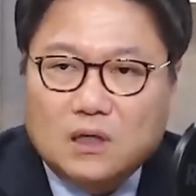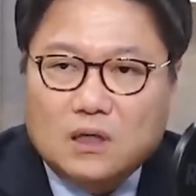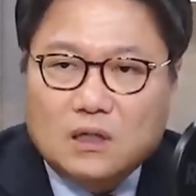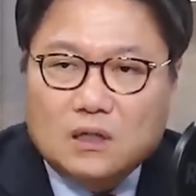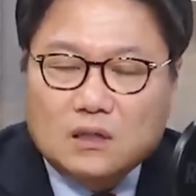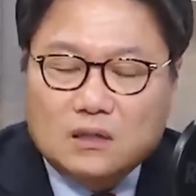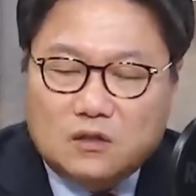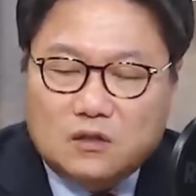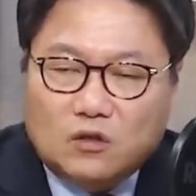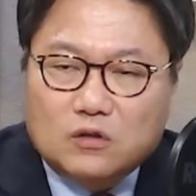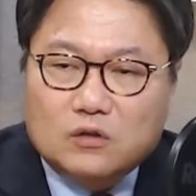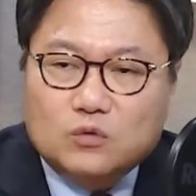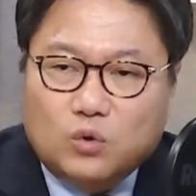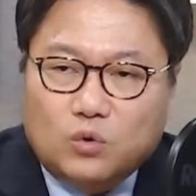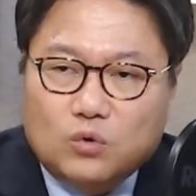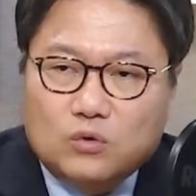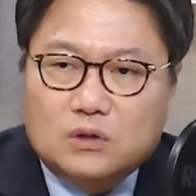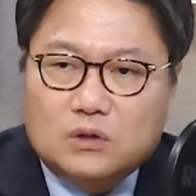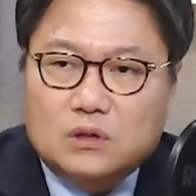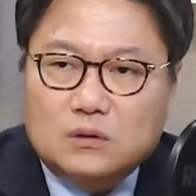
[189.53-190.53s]
그런
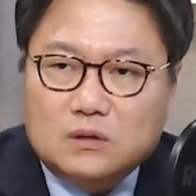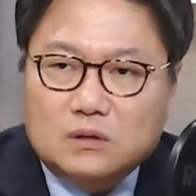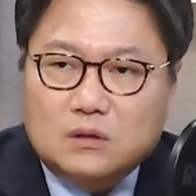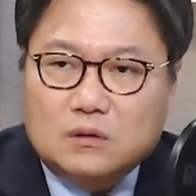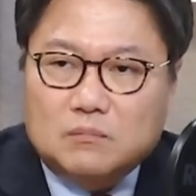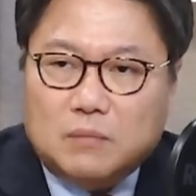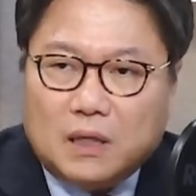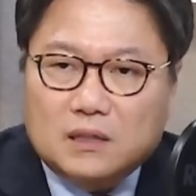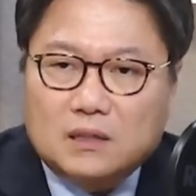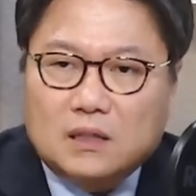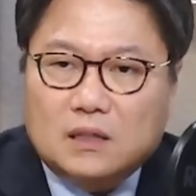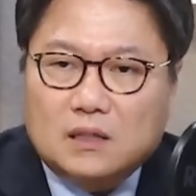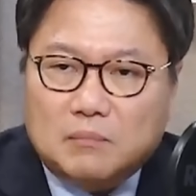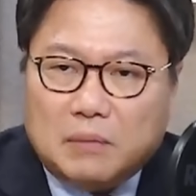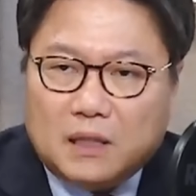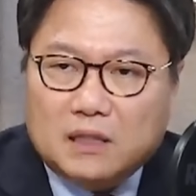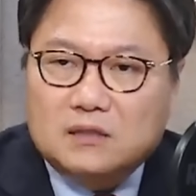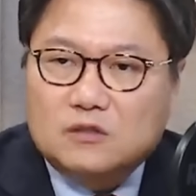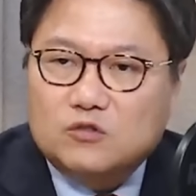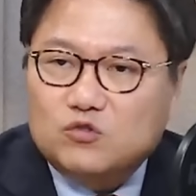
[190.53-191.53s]
돈을 그 받아
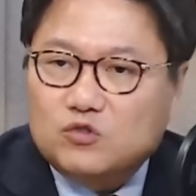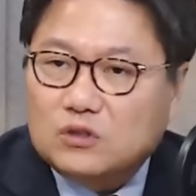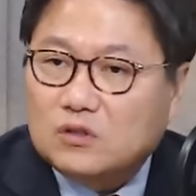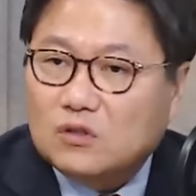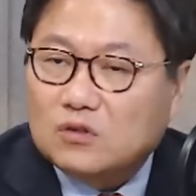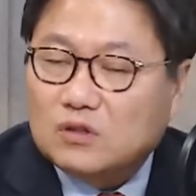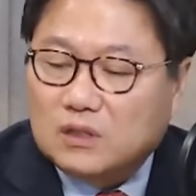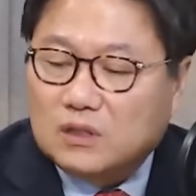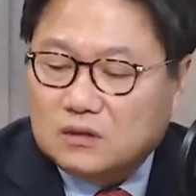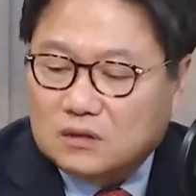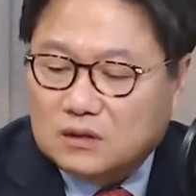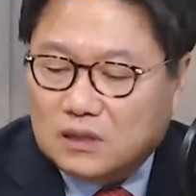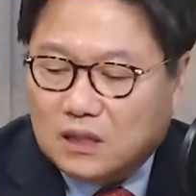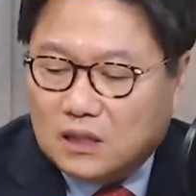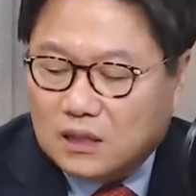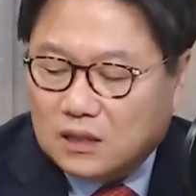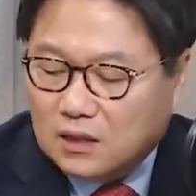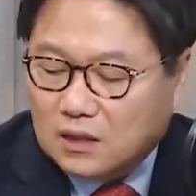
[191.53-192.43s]
받을 수 있었겠는가?